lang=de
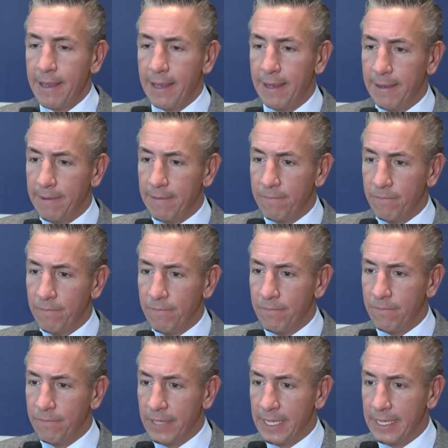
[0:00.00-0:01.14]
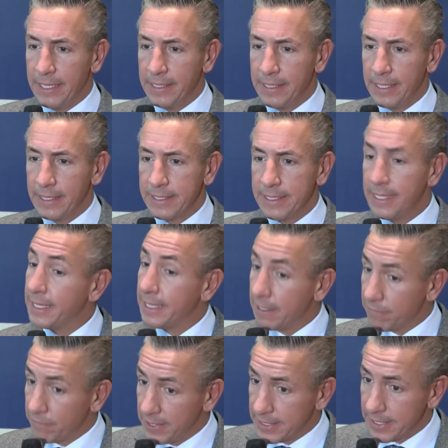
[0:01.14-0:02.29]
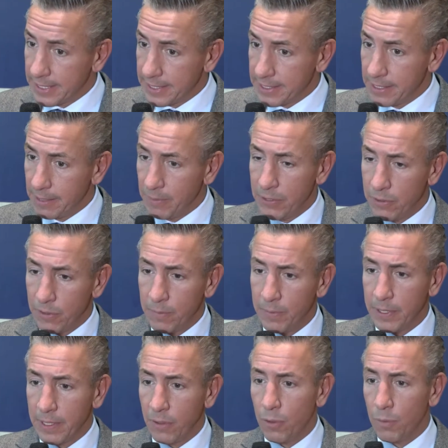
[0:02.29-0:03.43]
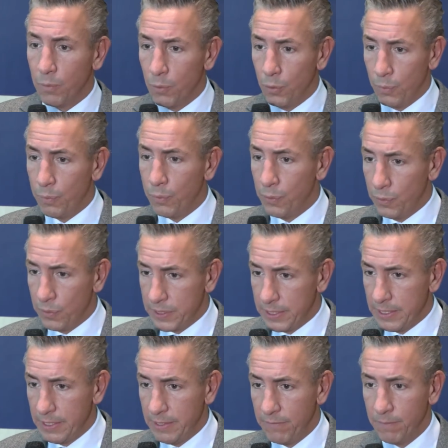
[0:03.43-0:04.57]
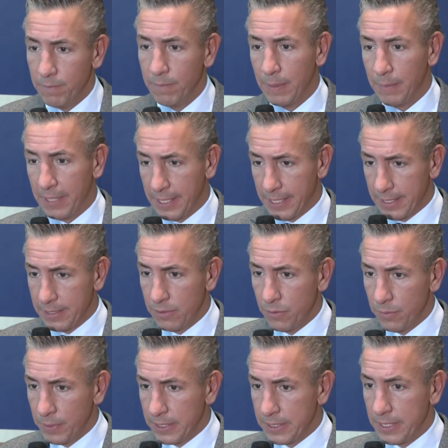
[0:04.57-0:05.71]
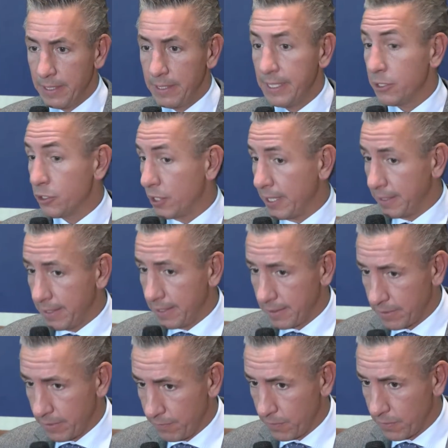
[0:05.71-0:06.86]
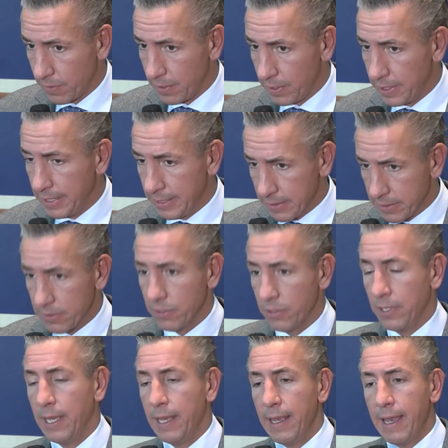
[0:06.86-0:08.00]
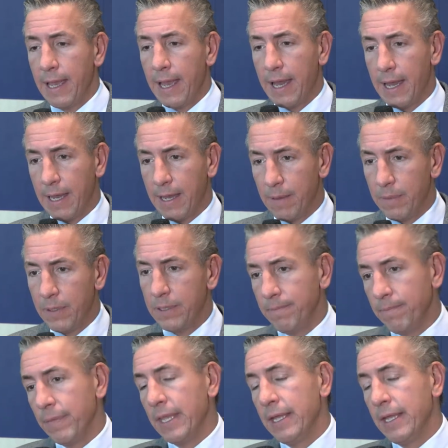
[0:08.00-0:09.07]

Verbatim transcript: äh, weil der CDK4-6-Inhibitor bei hormonpositiven mammakarzinom der Standard geworden ist. Aber